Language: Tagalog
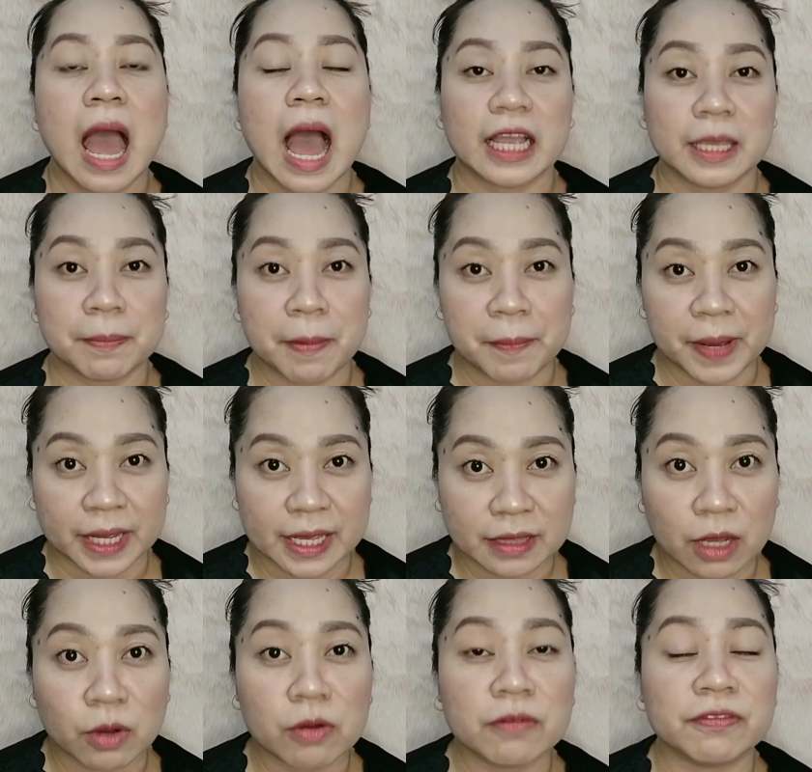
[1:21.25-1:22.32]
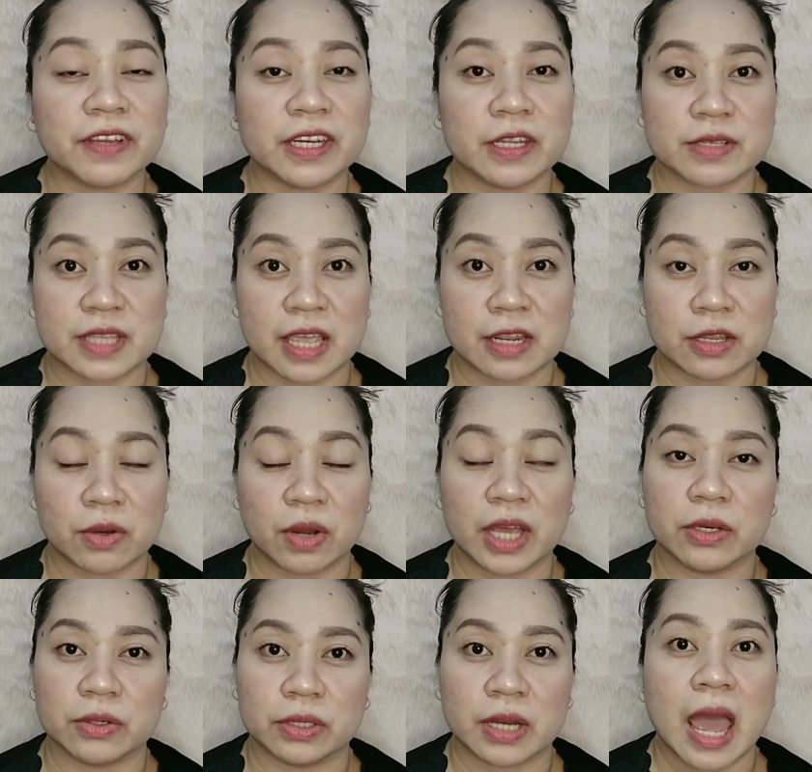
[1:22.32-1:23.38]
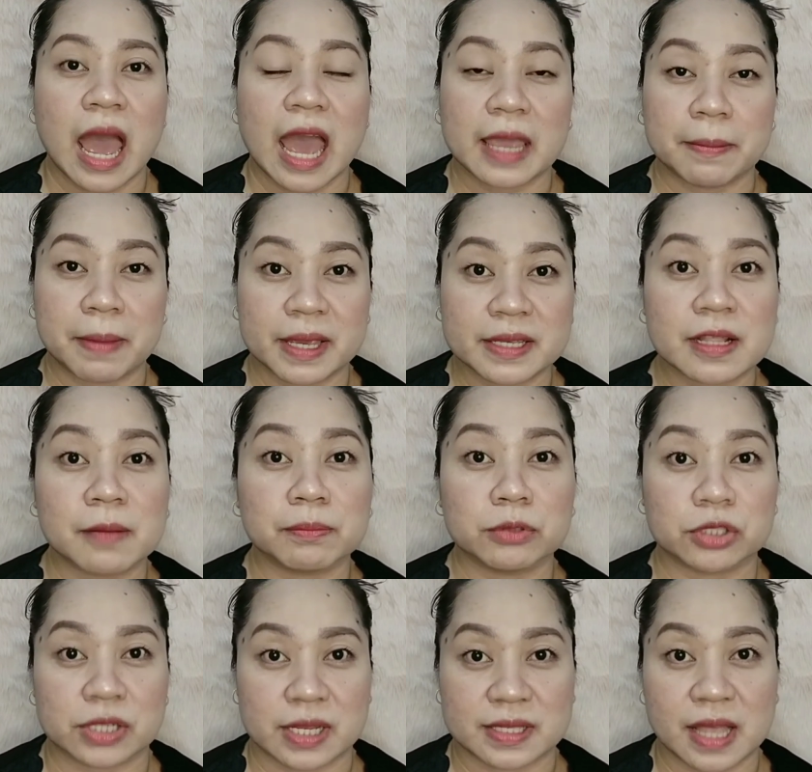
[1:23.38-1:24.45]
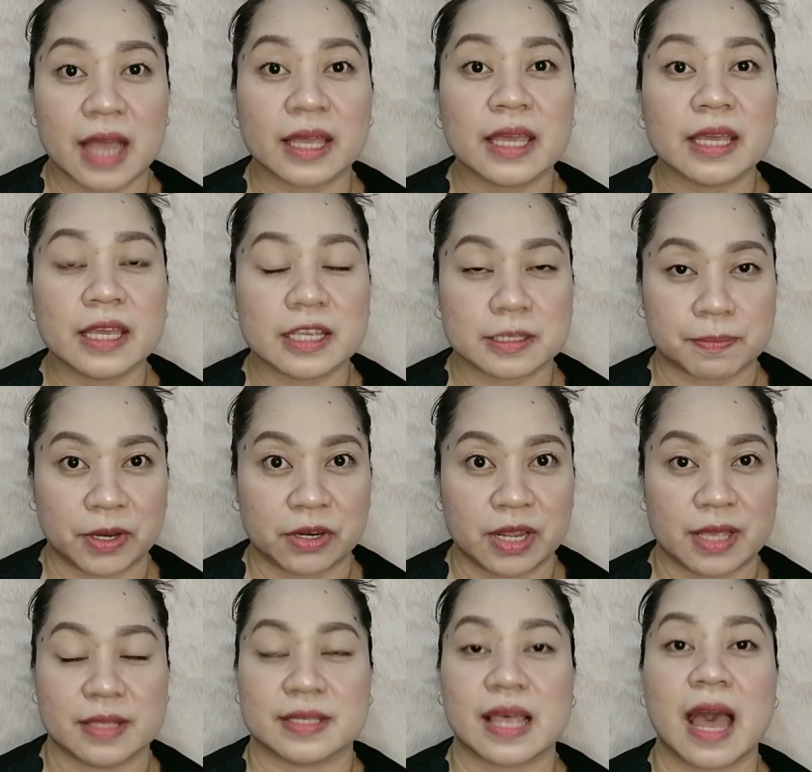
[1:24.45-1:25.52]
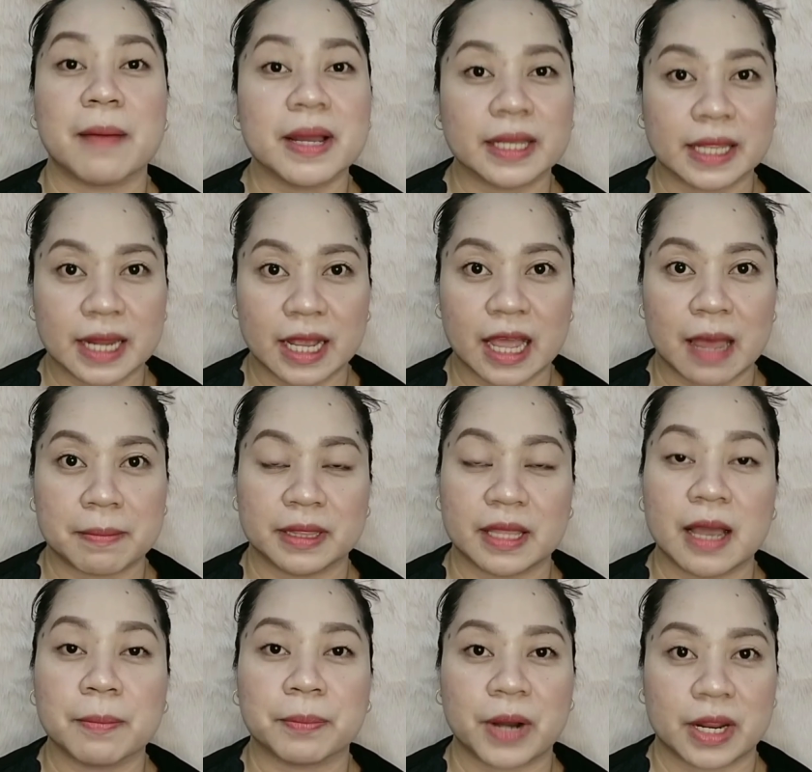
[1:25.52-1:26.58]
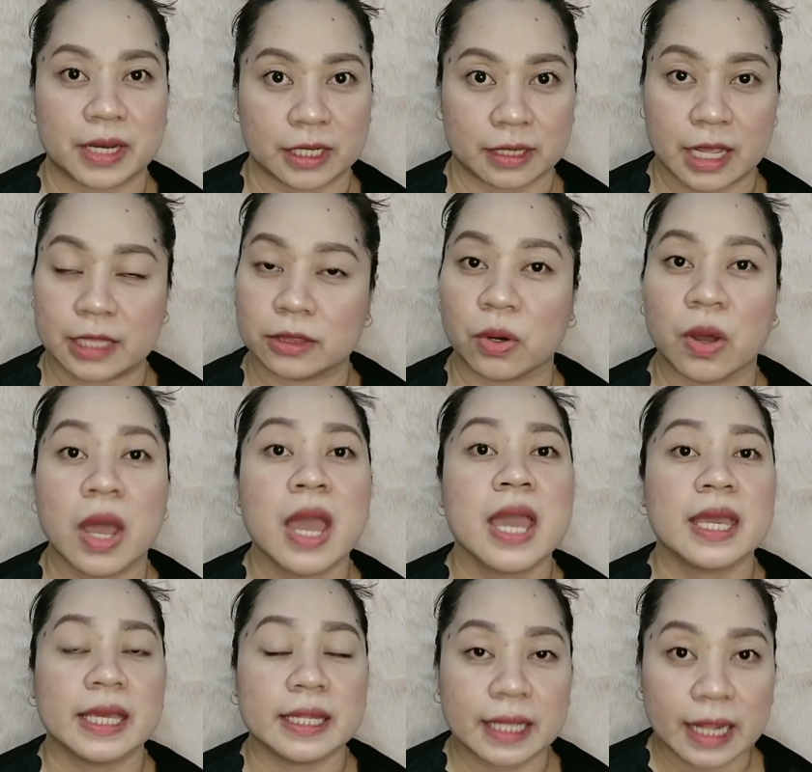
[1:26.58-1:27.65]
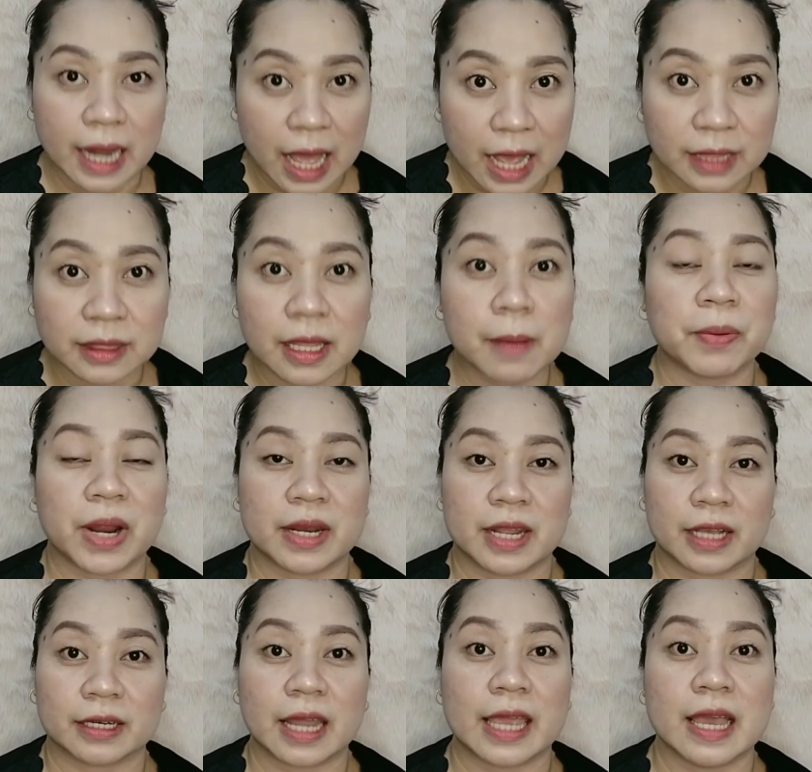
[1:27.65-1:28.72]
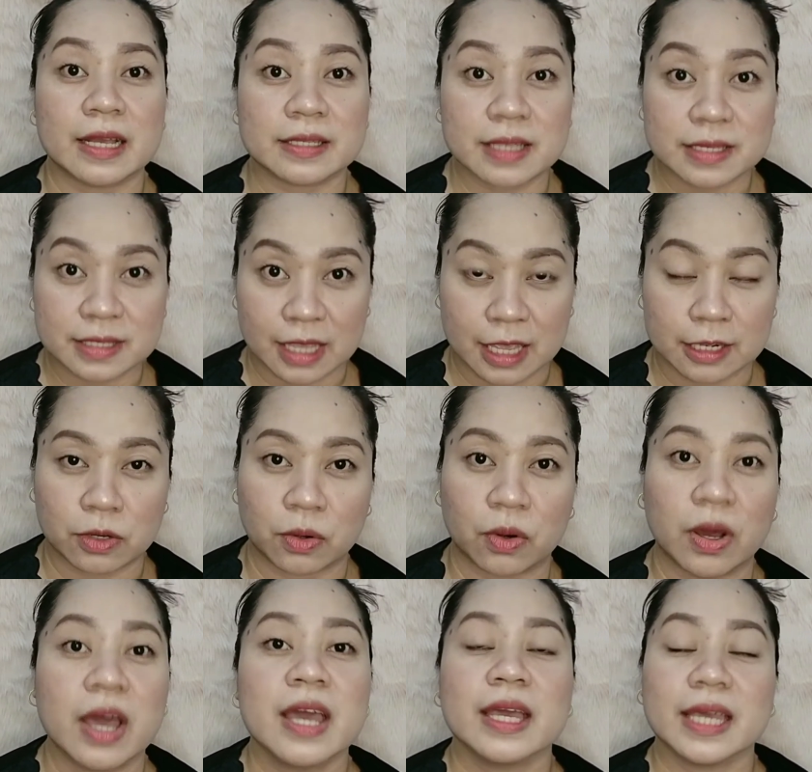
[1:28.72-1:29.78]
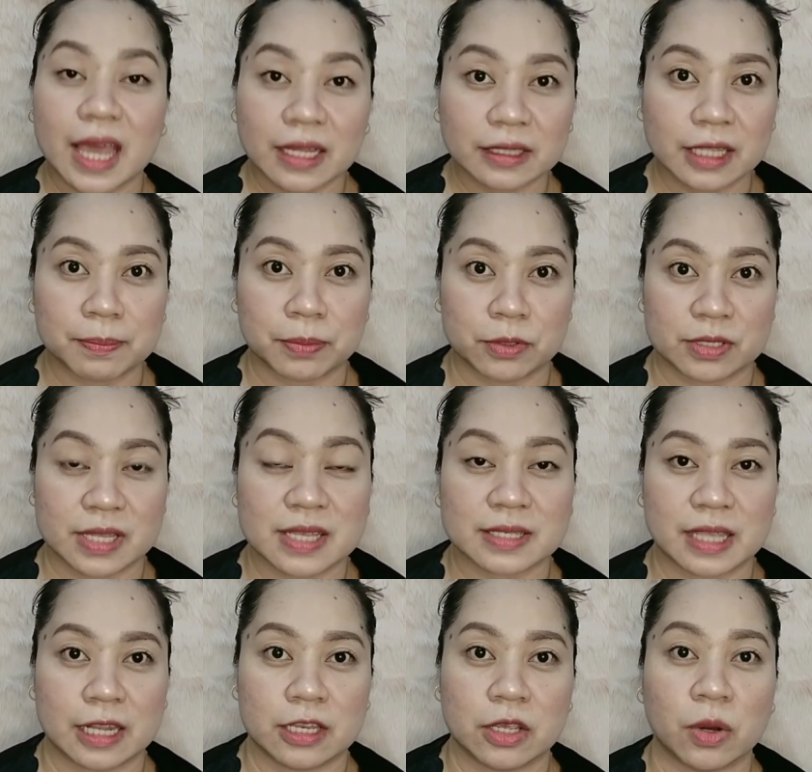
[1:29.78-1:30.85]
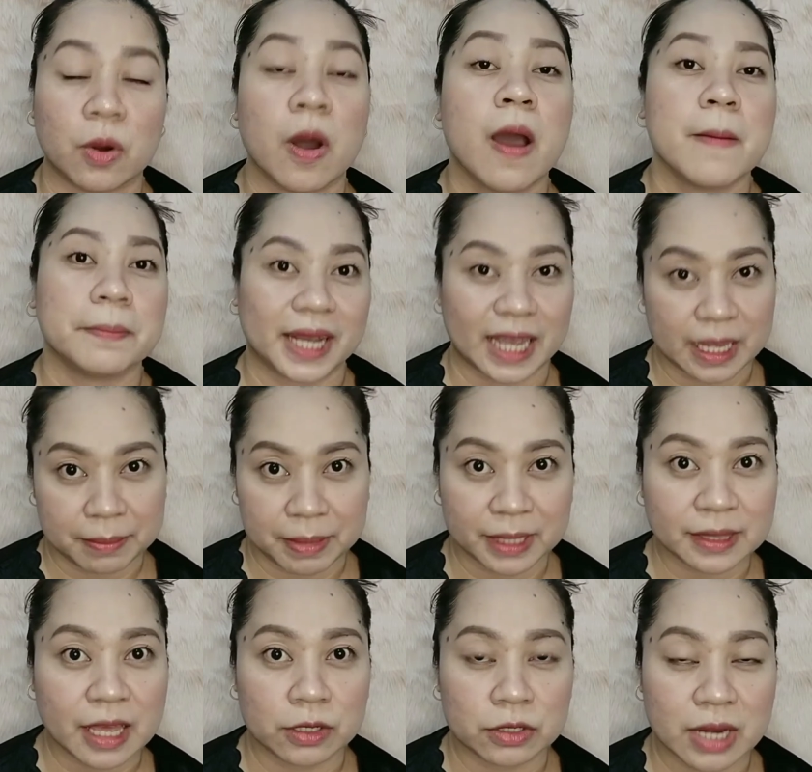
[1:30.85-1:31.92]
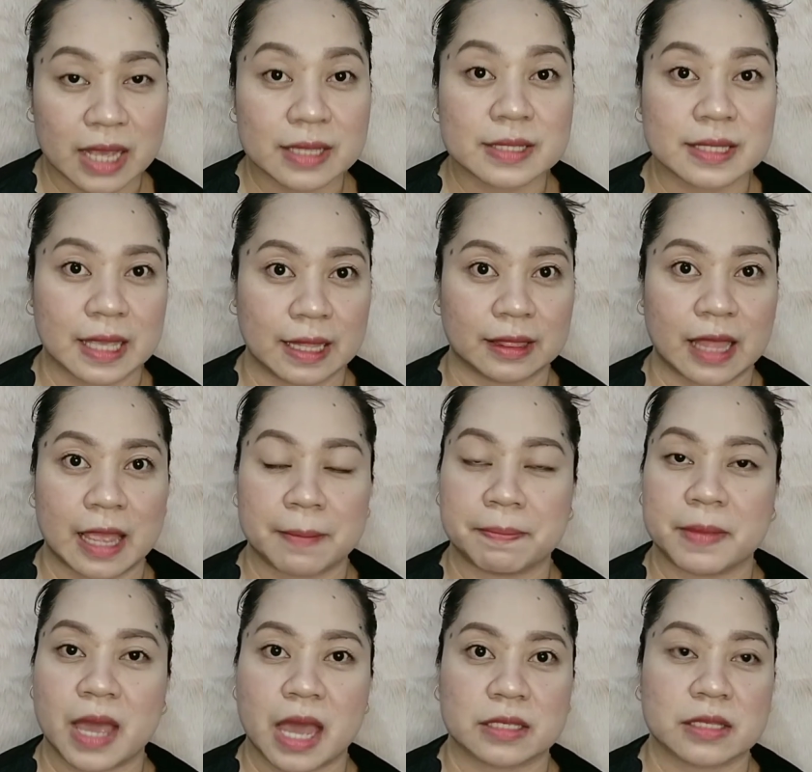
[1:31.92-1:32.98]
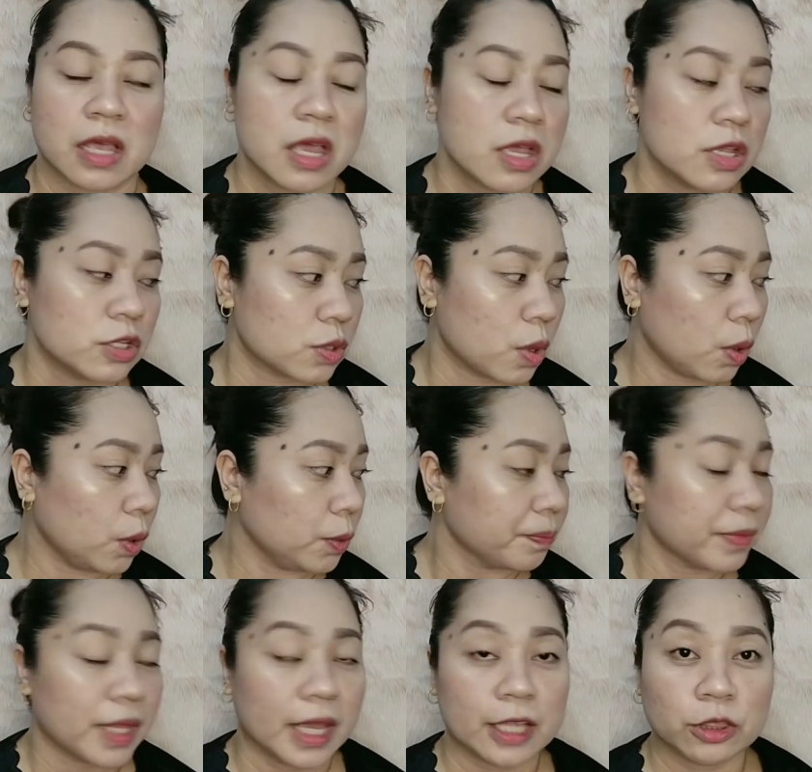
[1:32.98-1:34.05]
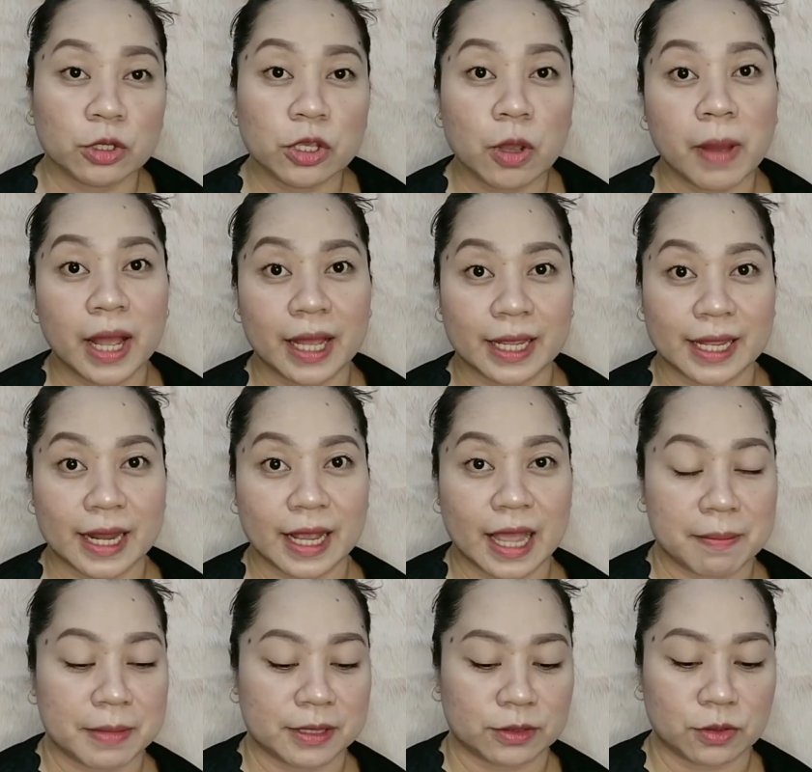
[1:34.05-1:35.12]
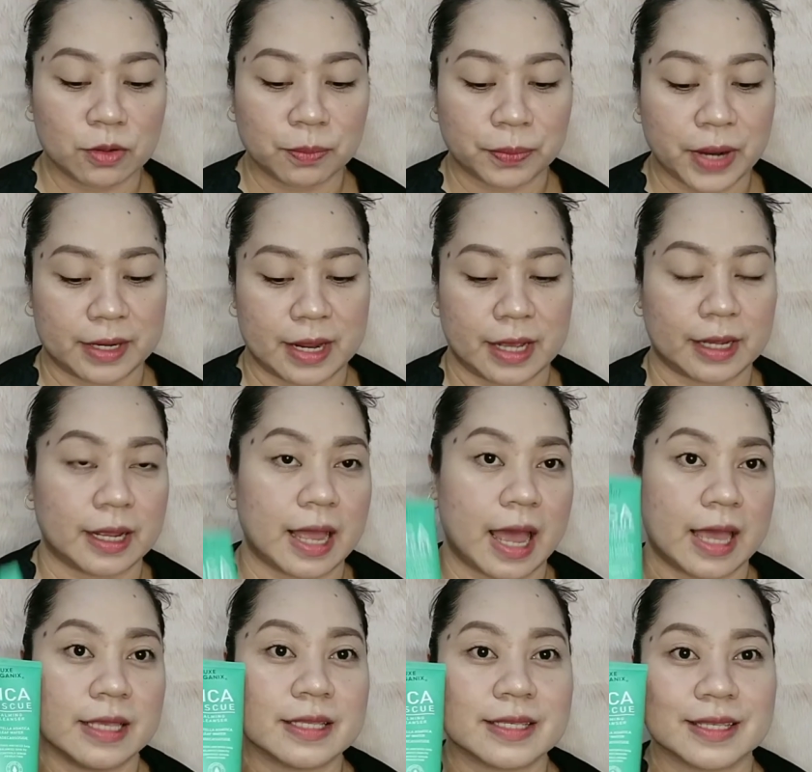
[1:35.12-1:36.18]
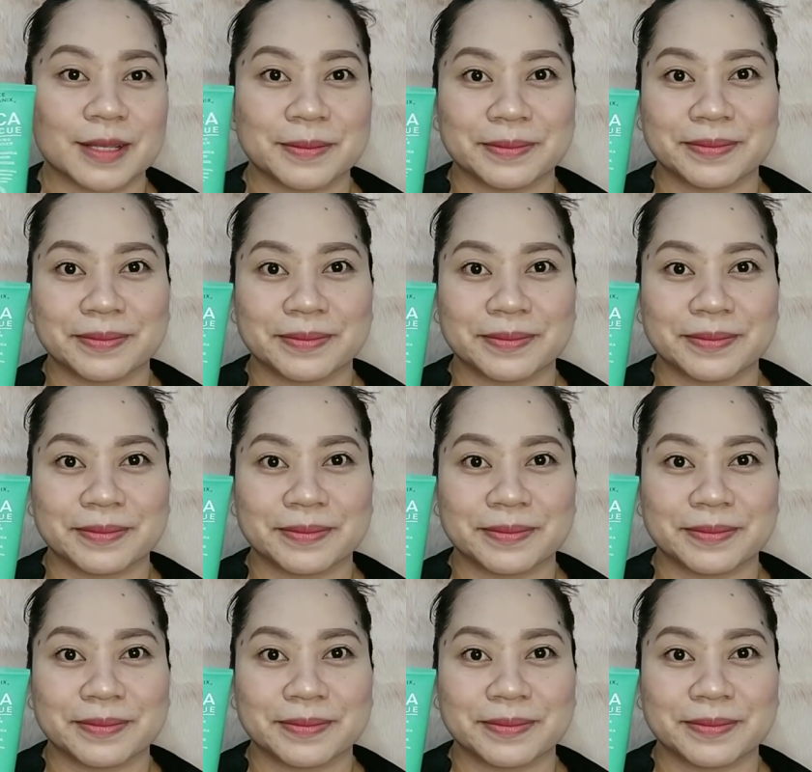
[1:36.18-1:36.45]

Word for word: Ang ipapakita kong video sa inyo ngayon ay based lang po siya sa aking experience habang ginagamit ang product na ito. Hindi lahat ng product na hiyang sa skin ko, hiyang din po sa skin nyo. Magkaiba tayo ng skin type guys. So, ito yung mga ginagamit kong product guys.